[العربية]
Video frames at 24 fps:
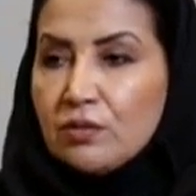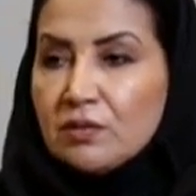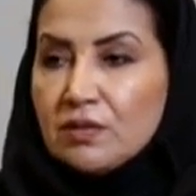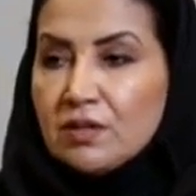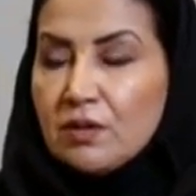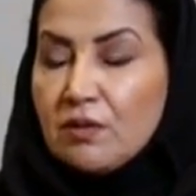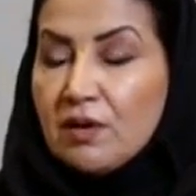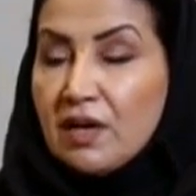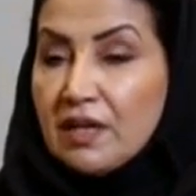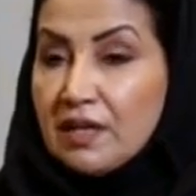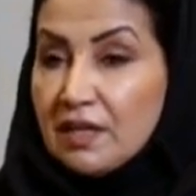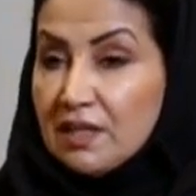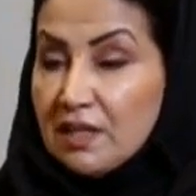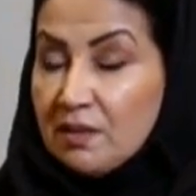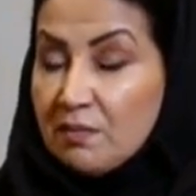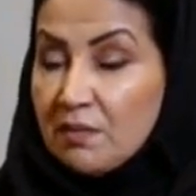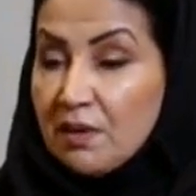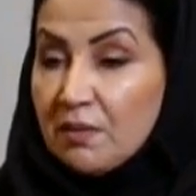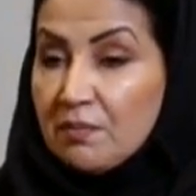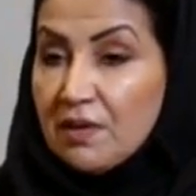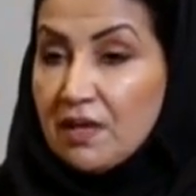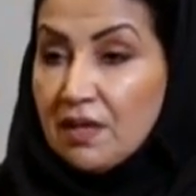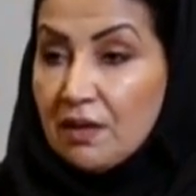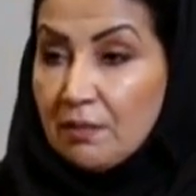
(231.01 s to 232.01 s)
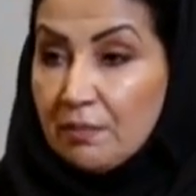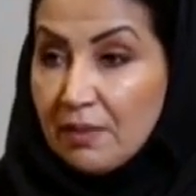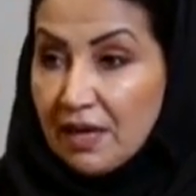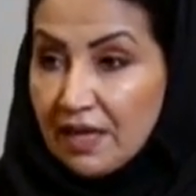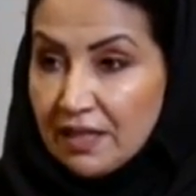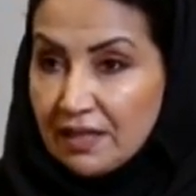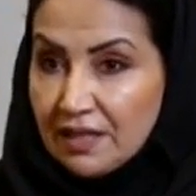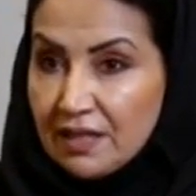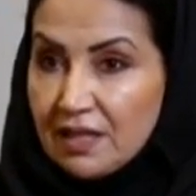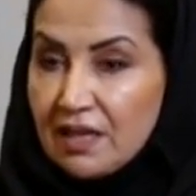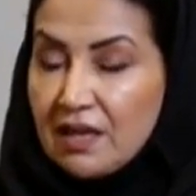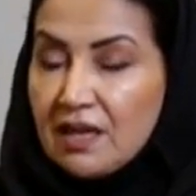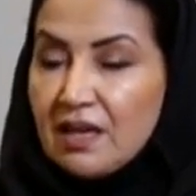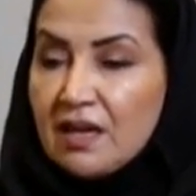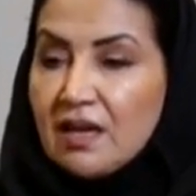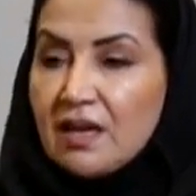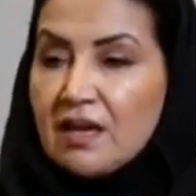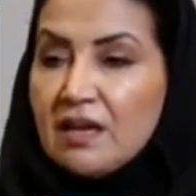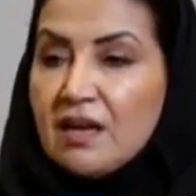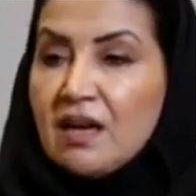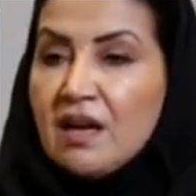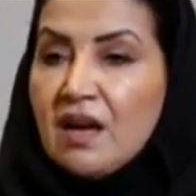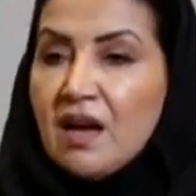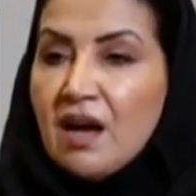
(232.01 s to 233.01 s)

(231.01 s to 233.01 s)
سواء اهتمام به ماديا